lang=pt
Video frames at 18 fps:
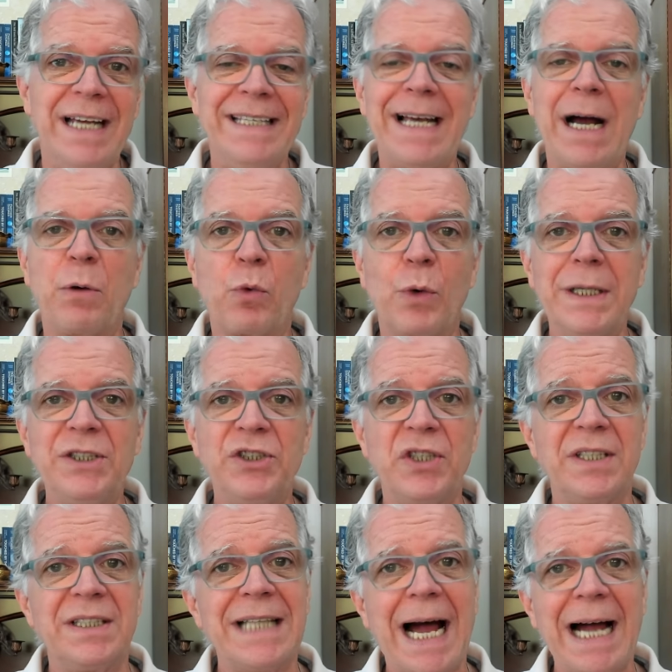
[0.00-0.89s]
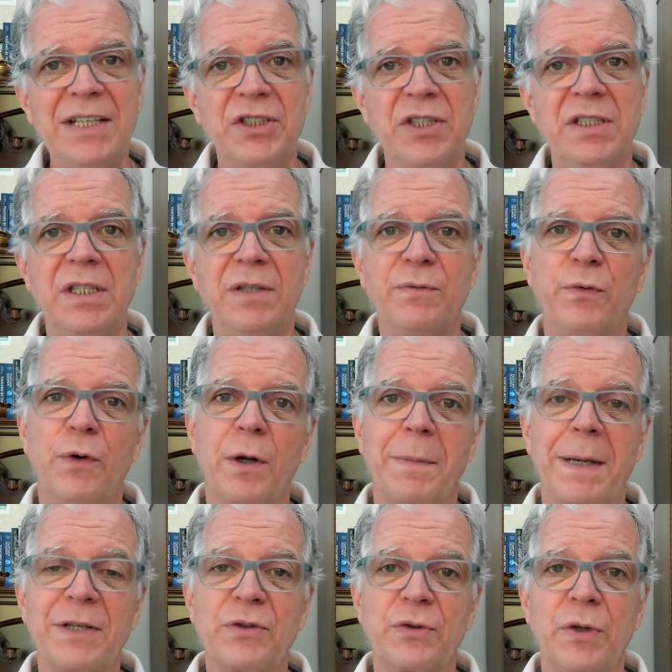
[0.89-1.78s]
e a quantidade de
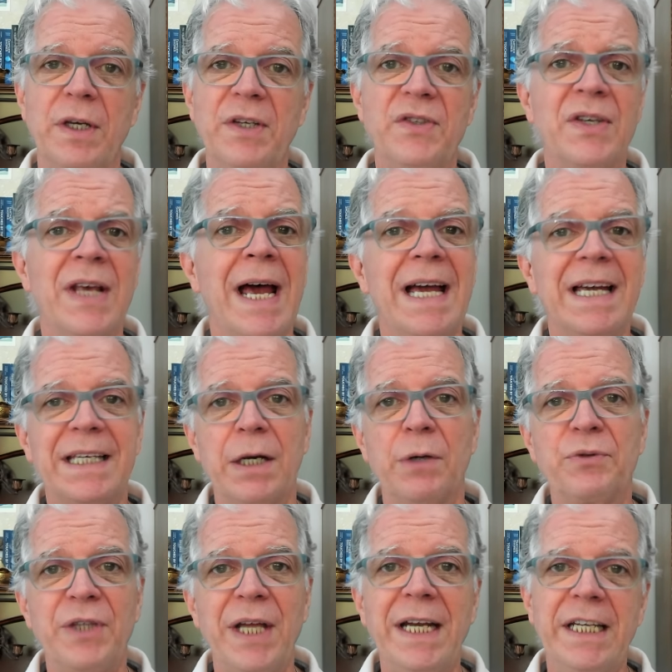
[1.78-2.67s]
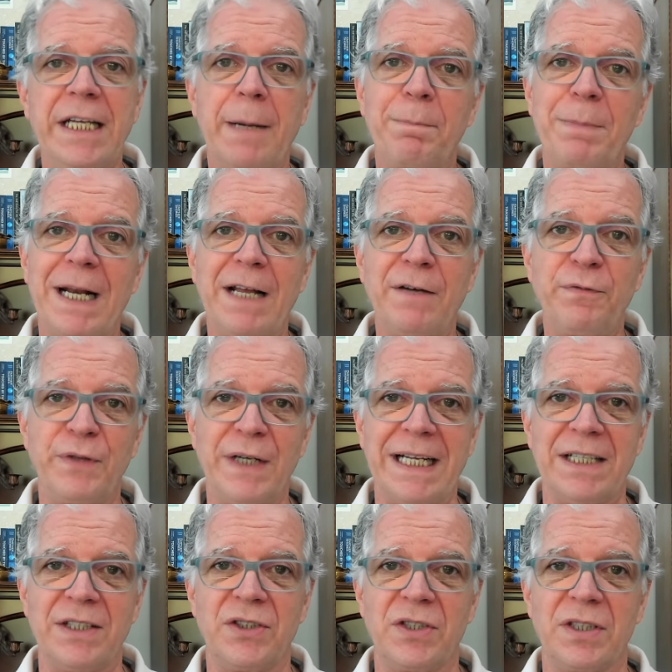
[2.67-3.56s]
informações que eu teria pela
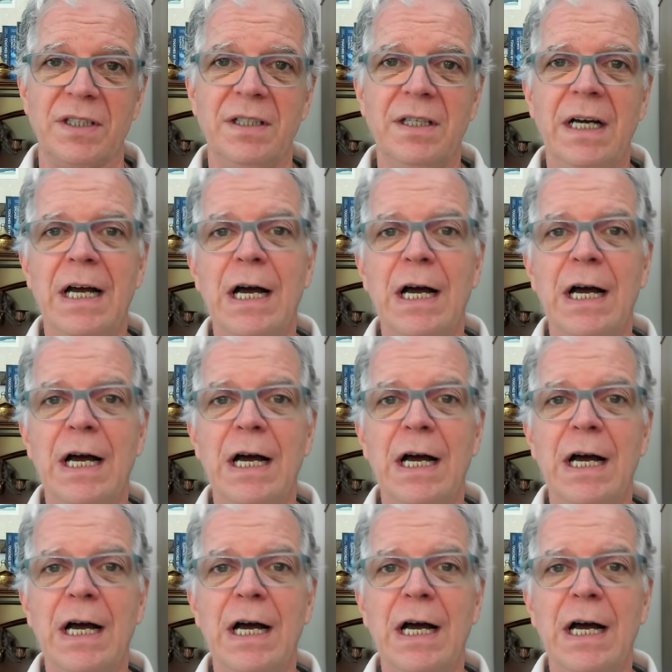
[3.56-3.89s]
frente.